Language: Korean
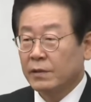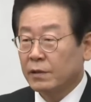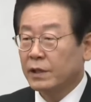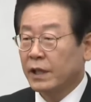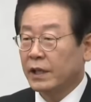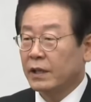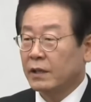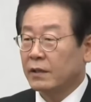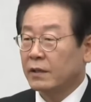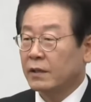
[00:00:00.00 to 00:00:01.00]

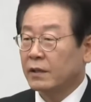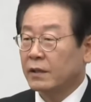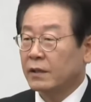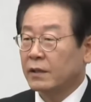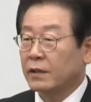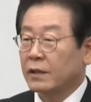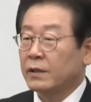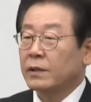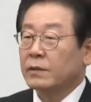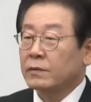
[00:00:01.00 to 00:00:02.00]
그런데
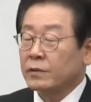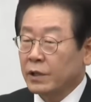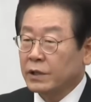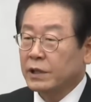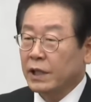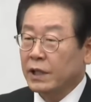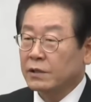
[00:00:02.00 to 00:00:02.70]
경찰이